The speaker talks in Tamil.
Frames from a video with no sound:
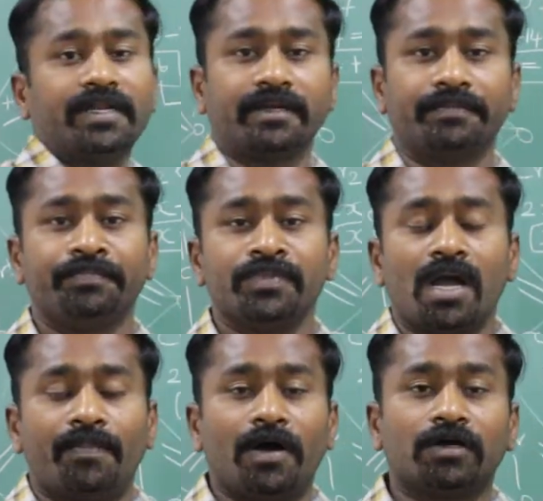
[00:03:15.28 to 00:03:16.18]
மாறி இருக்குது
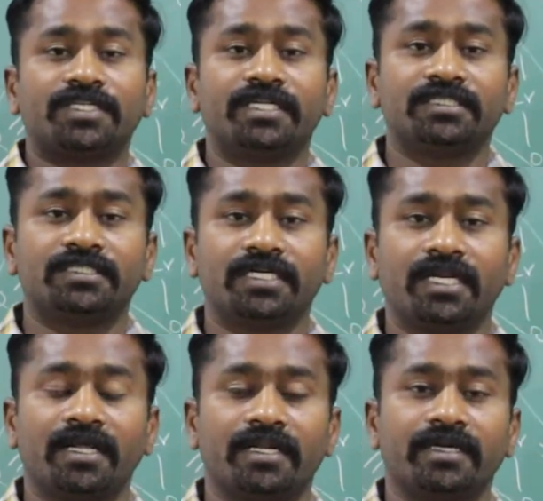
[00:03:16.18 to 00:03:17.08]
அப்போ ஆக்சிடேஷன் ஸ்டேட்
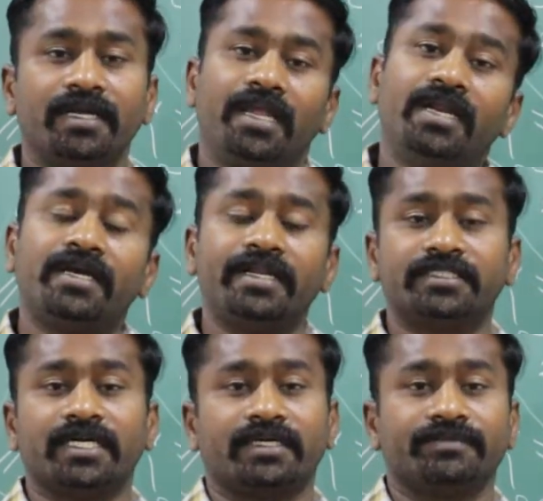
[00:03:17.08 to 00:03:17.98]
என்ன இருக்குது
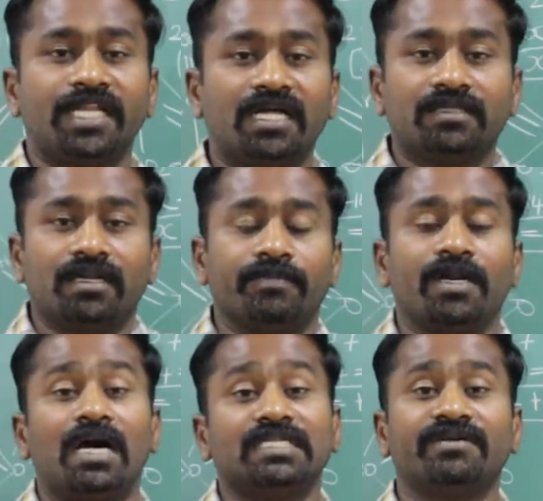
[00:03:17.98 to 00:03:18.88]
இன்க்ரீஸ் ஆகிருக்கு அதுதான் நம்ம
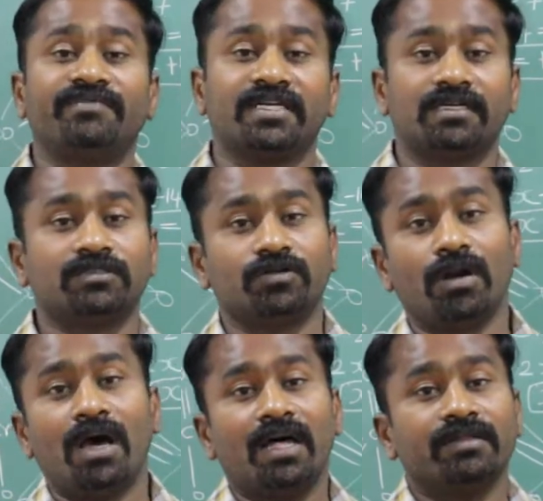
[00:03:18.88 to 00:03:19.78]
லாஸ் ஆஃப் எலக்ட்ரான்
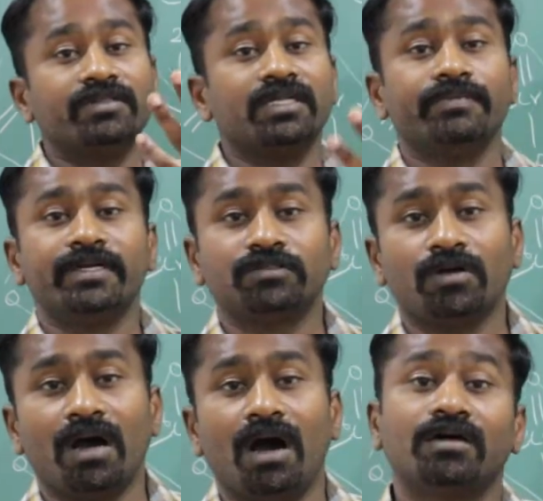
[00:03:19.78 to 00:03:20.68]
சொல்லலாம் அதை வந்து நம்ம என்னென்னு
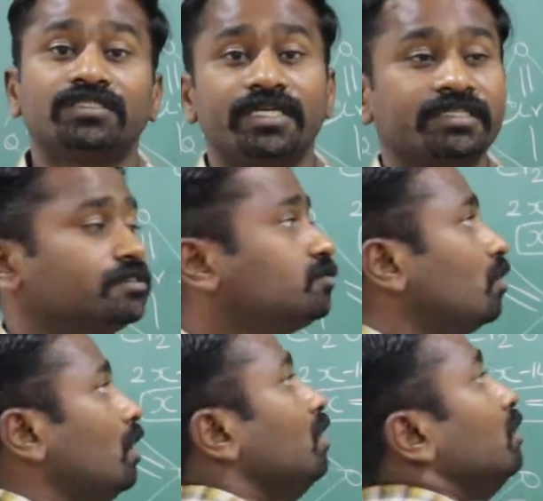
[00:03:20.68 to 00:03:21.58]
சொல்லலாம் ஆக்சிடேஷன்
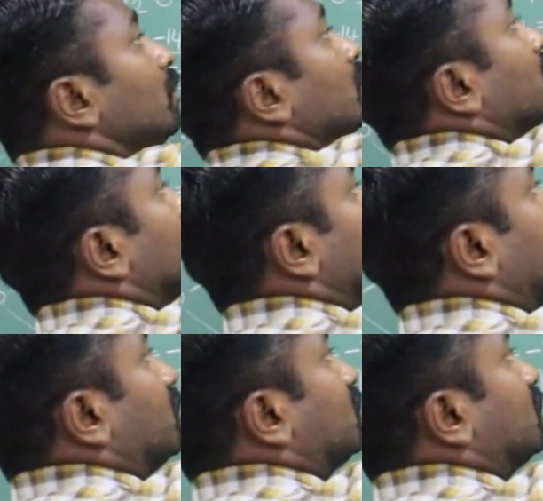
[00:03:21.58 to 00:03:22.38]
சொல்லலாம் சரியா